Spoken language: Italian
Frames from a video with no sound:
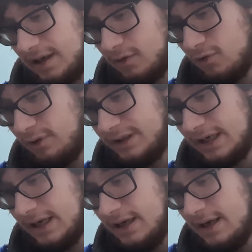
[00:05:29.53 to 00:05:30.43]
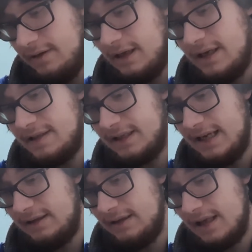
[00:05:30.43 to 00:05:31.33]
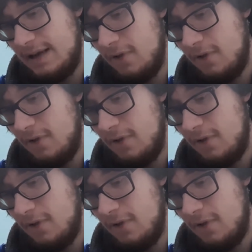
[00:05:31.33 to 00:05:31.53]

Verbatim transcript: comunque delle, degli scritti, delle